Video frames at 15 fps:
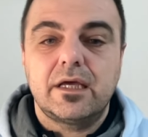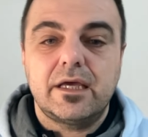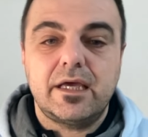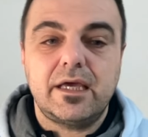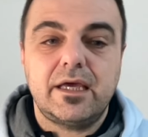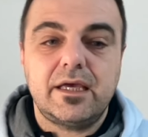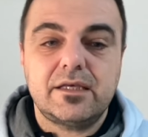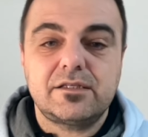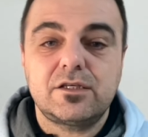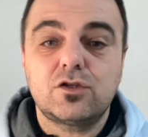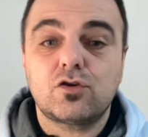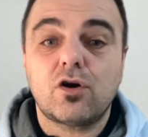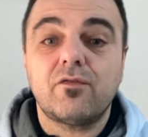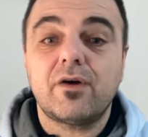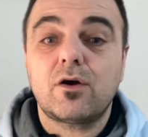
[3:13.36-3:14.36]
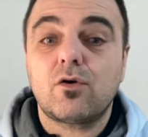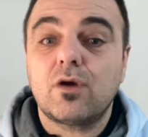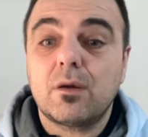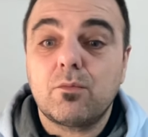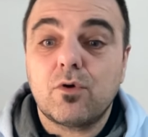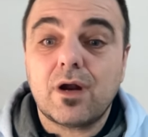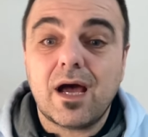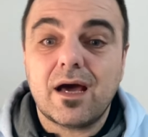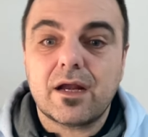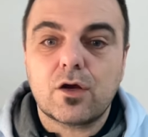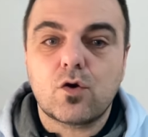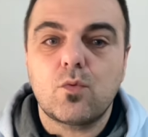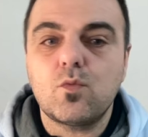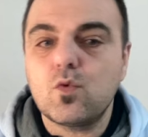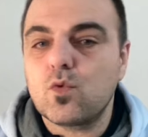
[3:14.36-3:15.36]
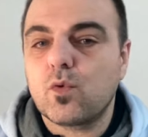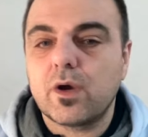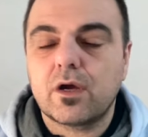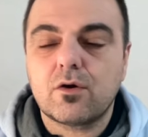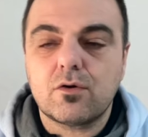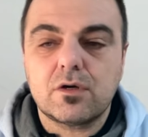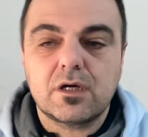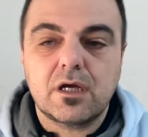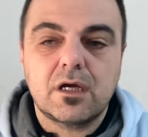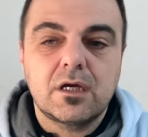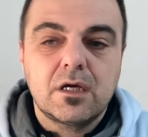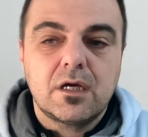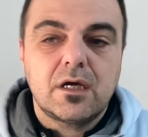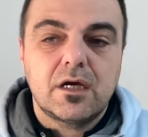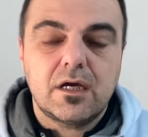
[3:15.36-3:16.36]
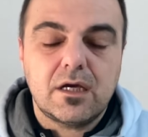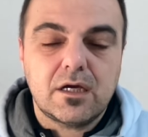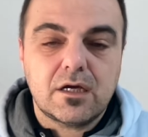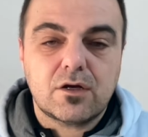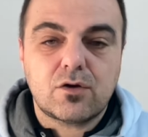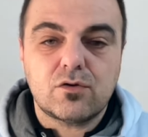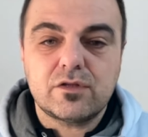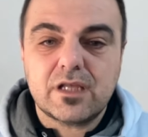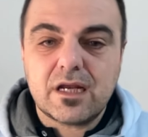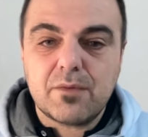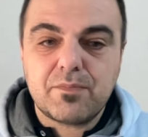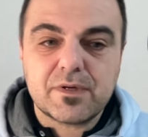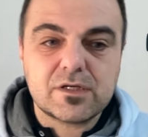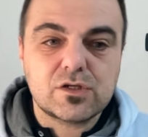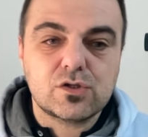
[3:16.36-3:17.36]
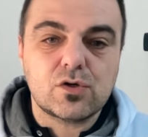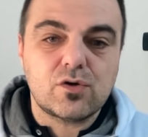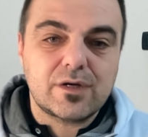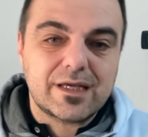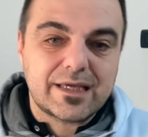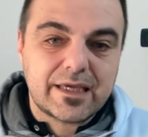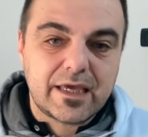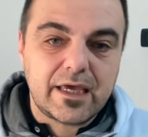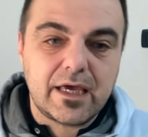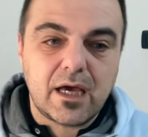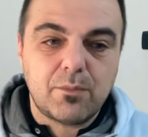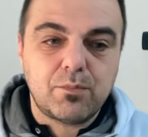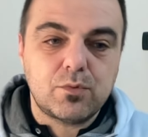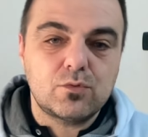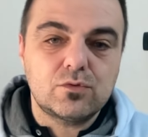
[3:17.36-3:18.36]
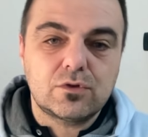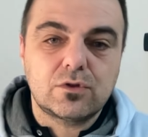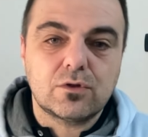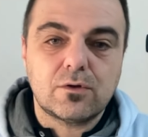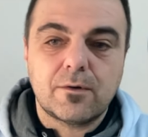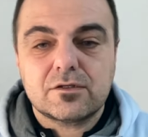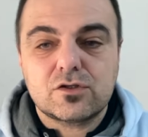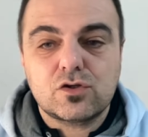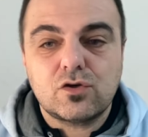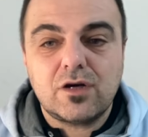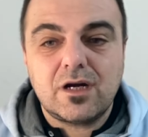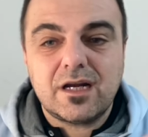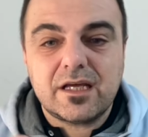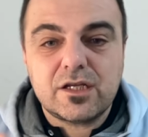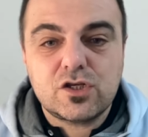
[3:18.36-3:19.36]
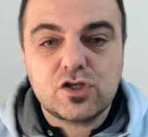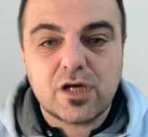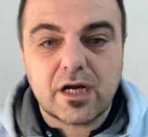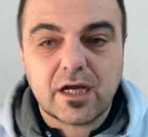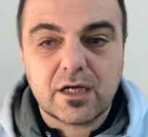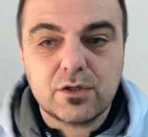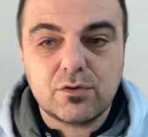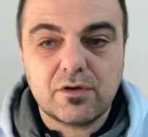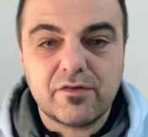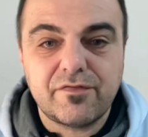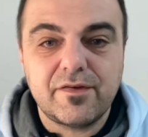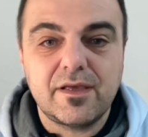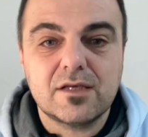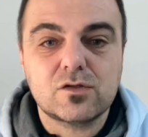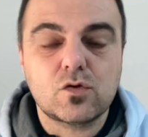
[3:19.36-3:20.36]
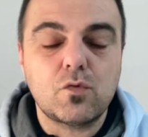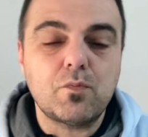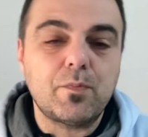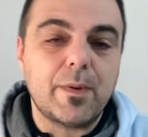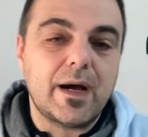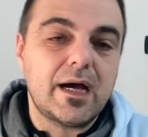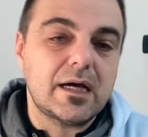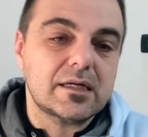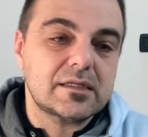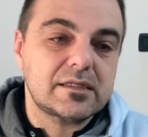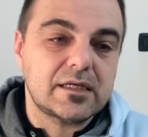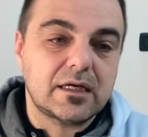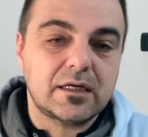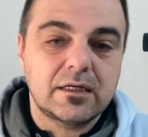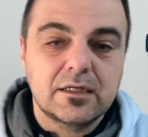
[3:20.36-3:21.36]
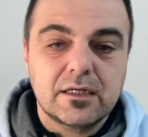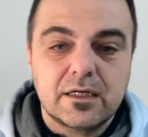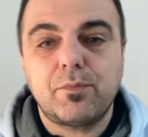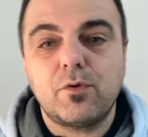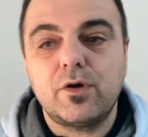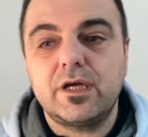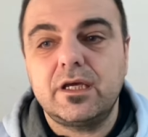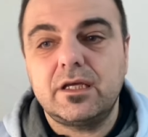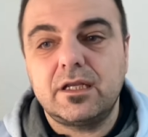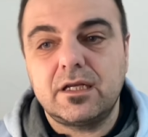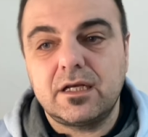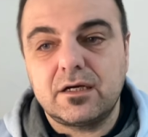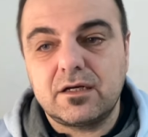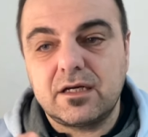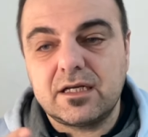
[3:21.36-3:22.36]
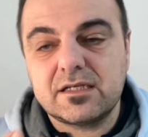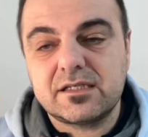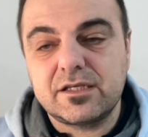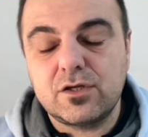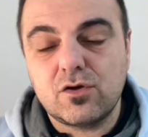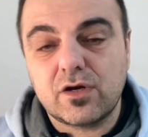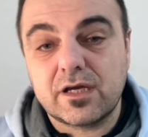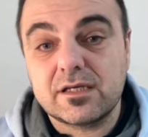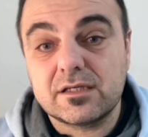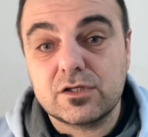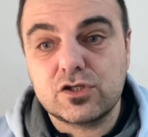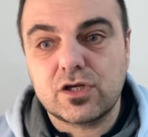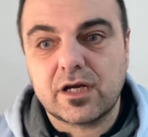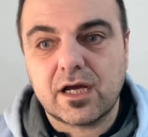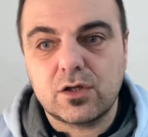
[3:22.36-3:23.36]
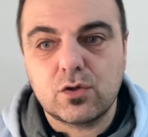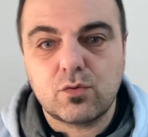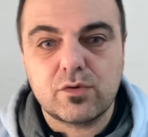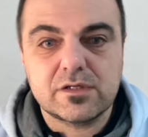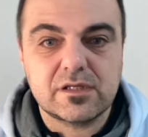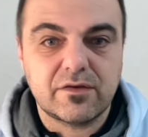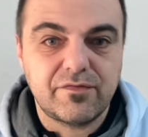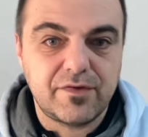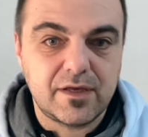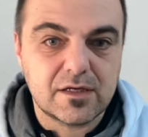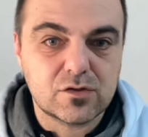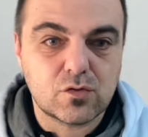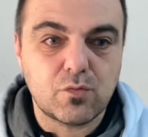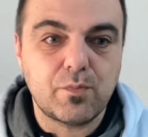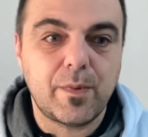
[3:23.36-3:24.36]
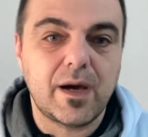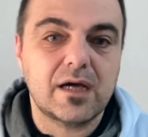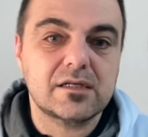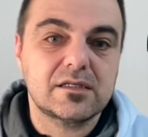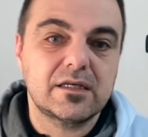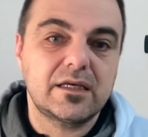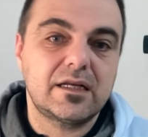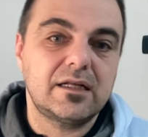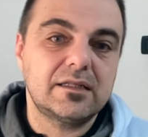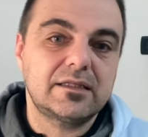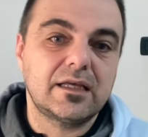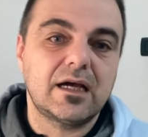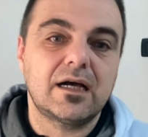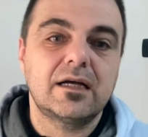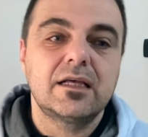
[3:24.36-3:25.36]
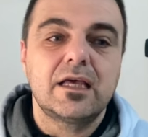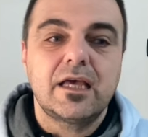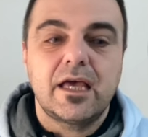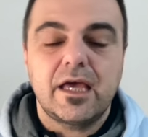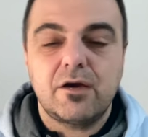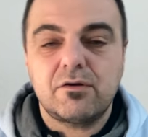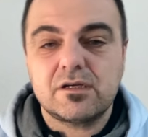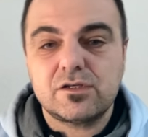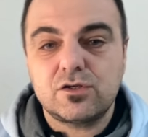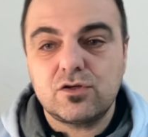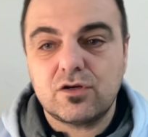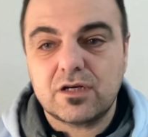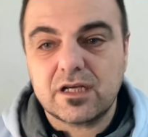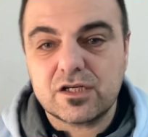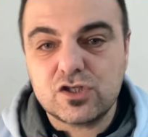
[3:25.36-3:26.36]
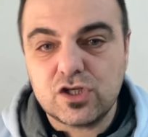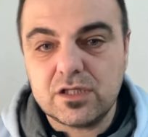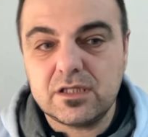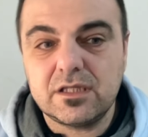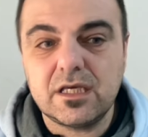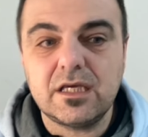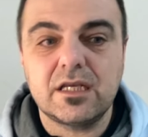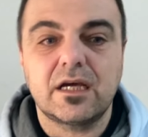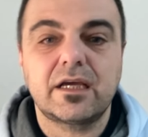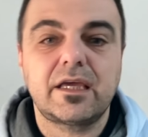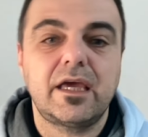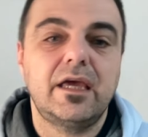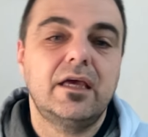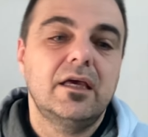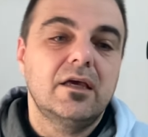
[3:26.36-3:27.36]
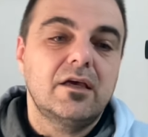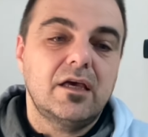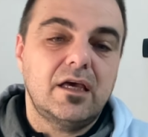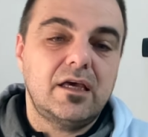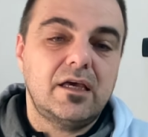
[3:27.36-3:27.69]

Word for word: e si trova a collaborare comunque con, eh, con delle persone che appunto sono alla ricerca di una figlia scomparsa poi la signora che sta cercando questa figlia scomparsa in realtà è una signora argentina che